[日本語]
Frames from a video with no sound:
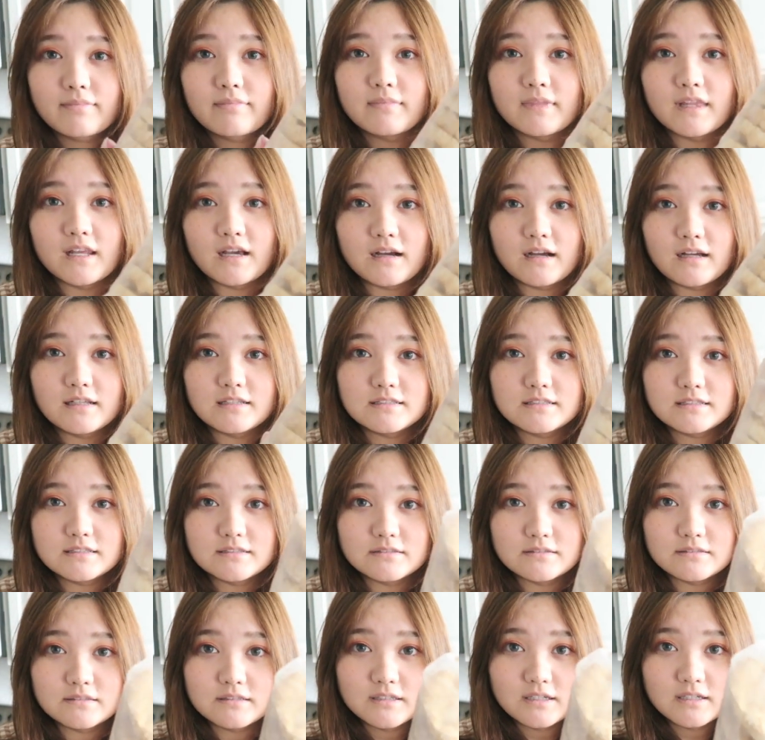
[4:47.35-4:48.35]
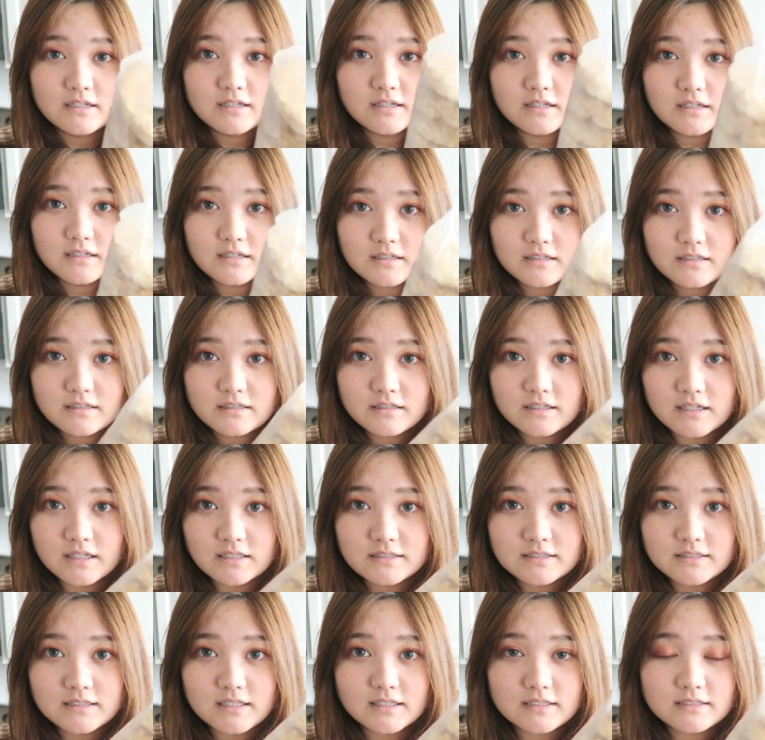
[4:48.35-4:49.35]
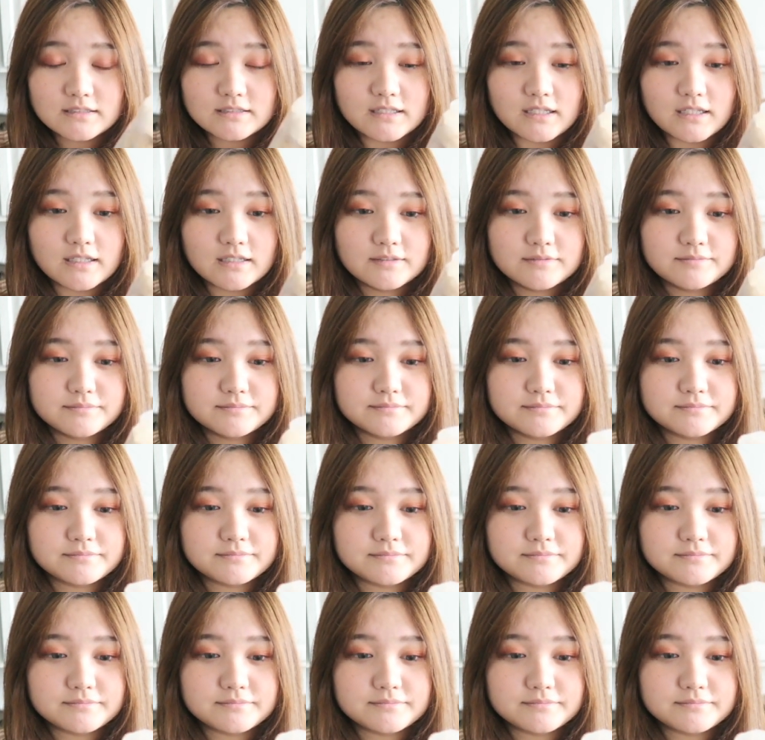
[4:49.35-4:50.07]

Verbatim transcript: こんな感じのやつですね